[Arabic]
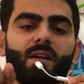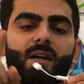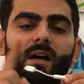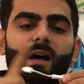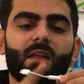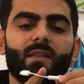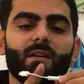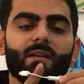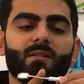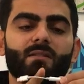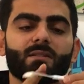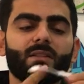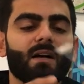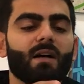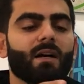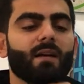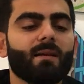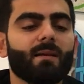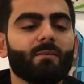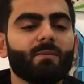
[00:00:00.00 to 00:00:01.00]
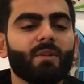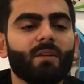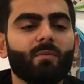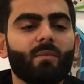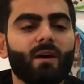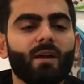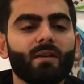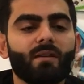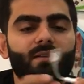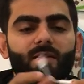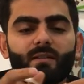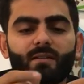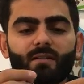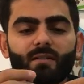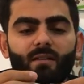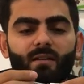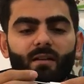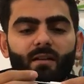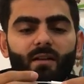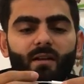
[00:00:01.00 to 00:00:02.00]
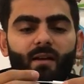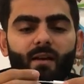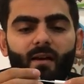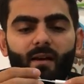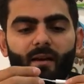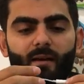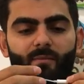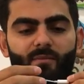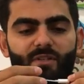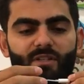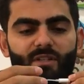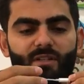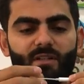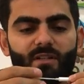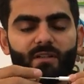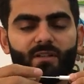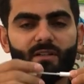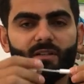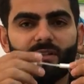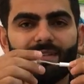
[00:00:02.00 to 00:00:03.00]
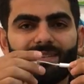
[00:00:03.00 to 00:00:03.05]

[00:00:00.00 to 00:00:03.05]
هذا القطعه اغلى من المايك اهم شيء